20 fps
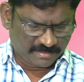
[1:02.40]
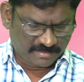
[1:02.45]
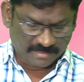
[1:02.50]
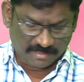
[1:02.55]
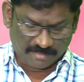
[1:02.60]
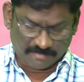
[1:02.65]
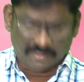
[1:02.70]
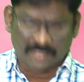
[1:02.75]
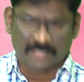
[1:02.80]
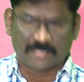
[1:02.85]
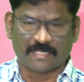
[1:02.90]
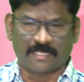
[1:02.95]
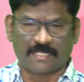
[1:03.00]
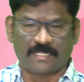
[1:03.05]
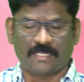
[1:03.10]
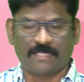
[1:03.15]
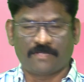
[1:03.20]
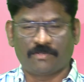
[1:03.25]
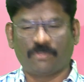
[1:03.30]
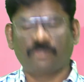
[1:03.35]
சில
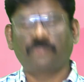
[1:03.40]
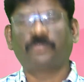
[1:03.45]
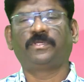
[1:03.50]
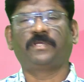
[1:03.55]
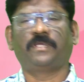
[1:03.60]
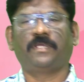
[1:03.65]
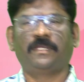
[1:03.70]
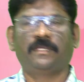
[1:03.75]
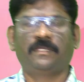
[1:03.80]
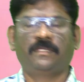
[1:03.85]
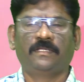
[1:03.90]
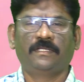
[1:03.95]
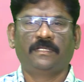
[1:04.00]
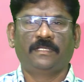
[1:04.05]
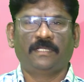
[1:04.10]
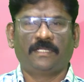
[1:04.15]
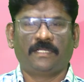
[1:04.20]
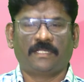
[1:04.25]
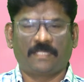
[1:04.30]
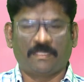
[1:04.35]
விளக்கங்களை குறித்து
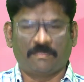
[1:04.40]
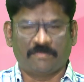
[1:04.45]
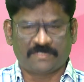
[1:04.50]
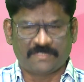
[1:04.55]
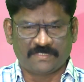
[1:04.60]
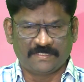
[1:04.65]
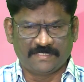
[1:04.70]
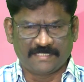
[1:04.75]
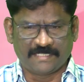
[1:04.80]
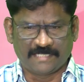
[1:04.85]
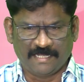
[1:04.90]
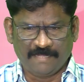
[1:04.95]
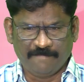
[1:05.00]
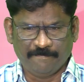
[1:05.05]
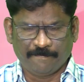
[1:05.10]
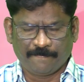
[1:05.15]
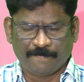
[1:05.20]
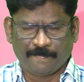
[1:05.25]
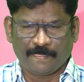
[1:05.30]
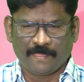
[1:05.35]
நம்ம சிந்திக்கலாம்